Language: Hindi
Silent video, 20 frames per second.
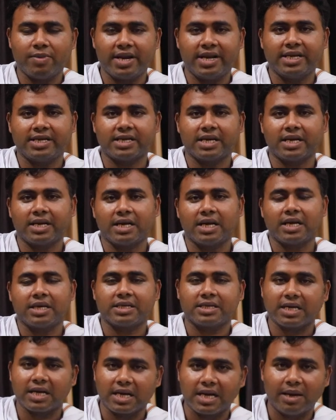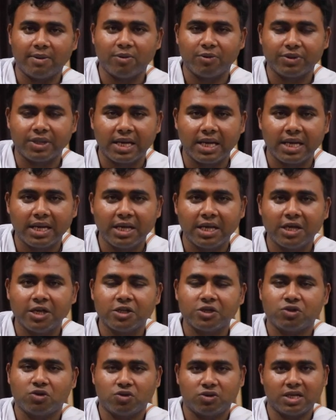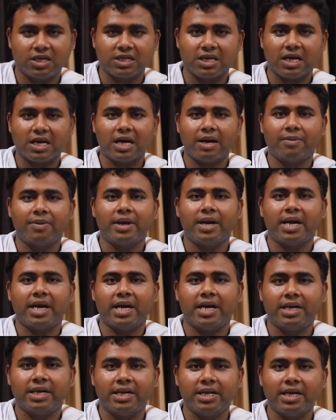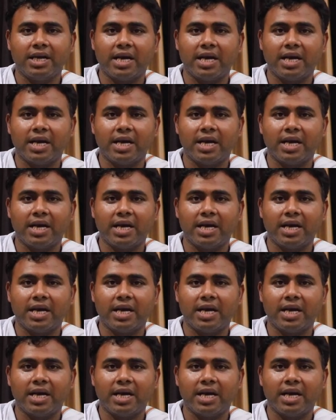मैनेज करना इसका काम होता है चौथा इसका काम है एंटी